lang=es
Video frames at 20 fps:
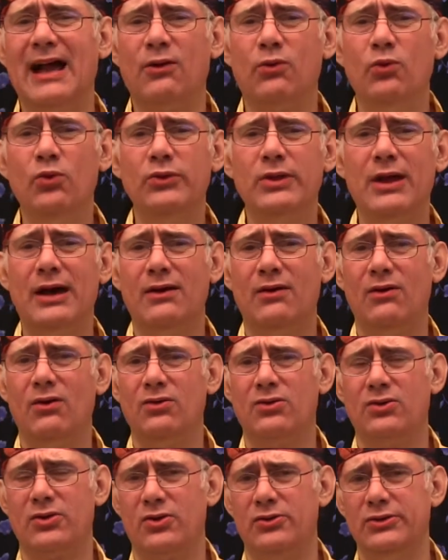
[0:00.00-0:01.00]
aguda
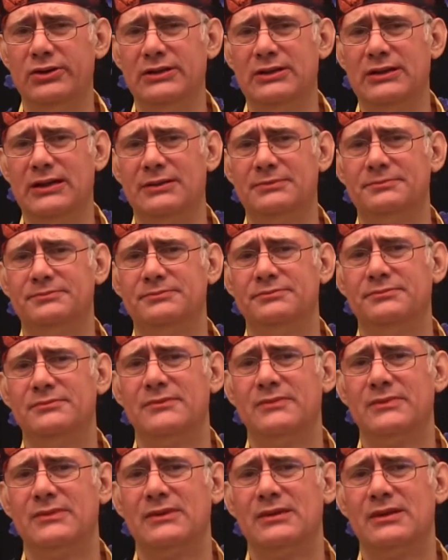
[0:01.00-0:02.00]
o crónica.
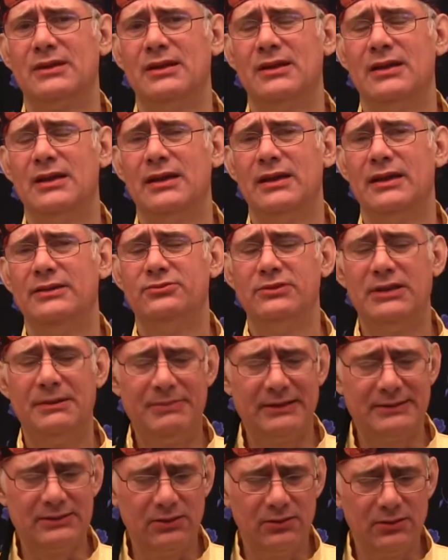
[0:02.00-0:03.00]
Es una
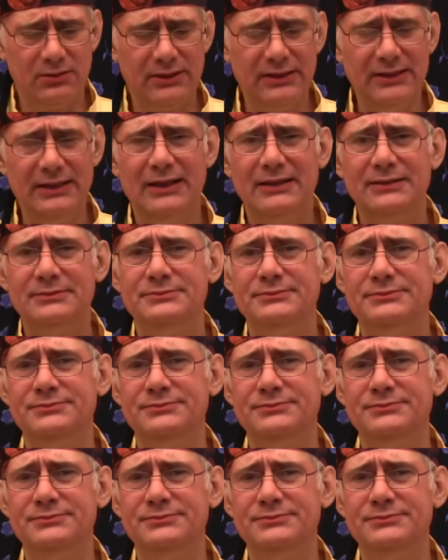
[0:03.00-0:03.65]
patología